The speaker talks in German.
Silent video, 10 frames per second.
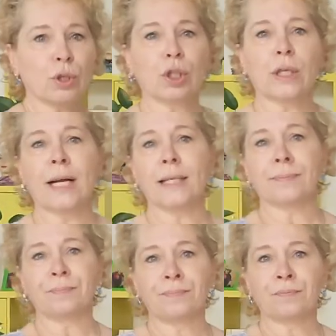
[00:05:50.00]

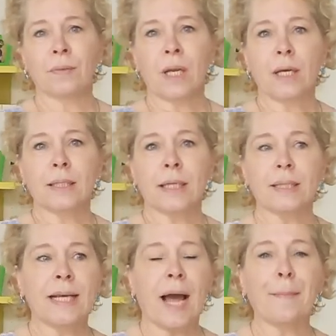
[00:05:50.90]
gestalten,
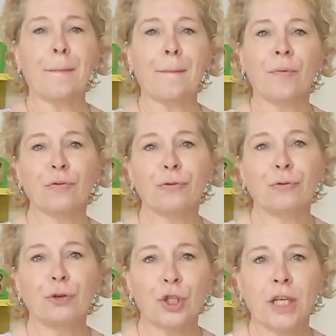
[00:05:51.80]
dass sie an
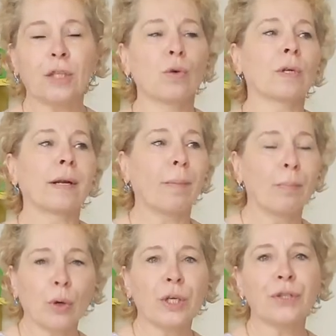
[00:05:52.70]
verschiedene oder nach
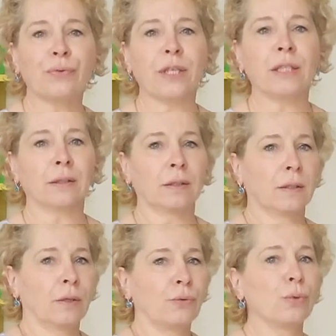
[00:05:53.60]
möglichst vielen
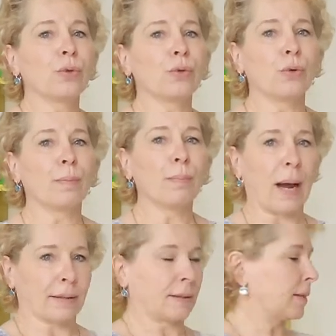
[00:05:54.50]
Fußtypen
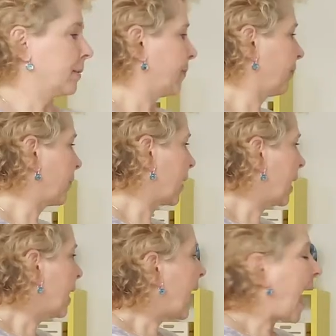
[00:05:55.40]
passt.
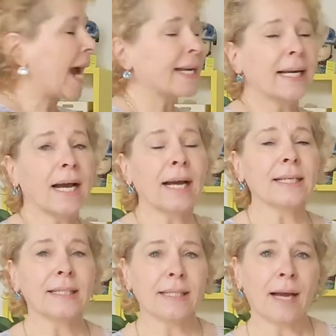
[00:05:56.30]
Eine
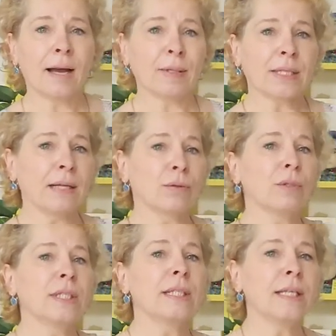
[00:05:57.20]
Garantie habe ich also
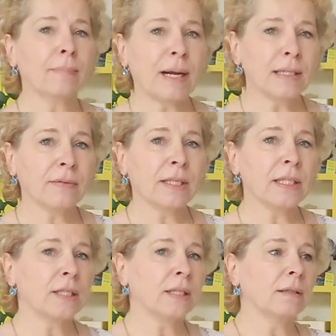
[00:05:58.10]
niemals, wenn
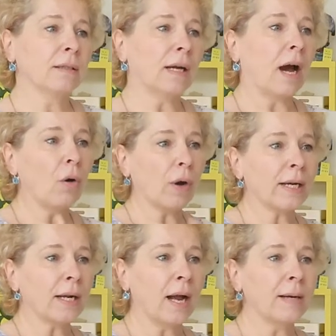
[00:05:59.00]
ich den auch
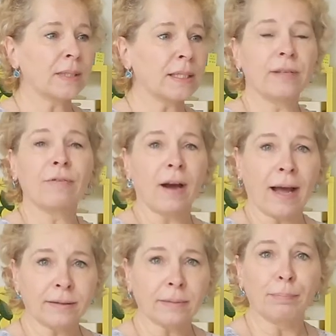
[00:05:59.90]
innerhalb des
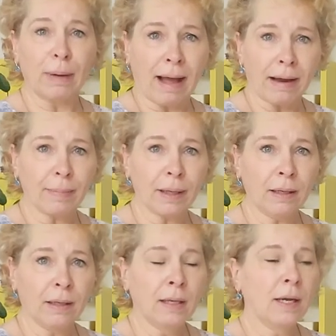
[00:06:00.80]
Lieferanten bleibe,
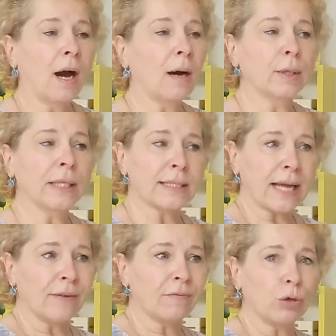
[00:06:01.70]
aber jetzt
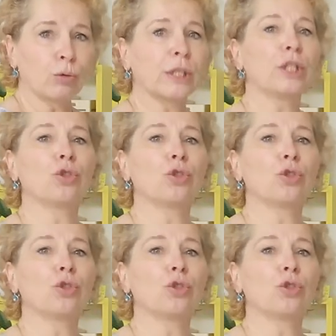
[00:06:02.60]
einfach nur den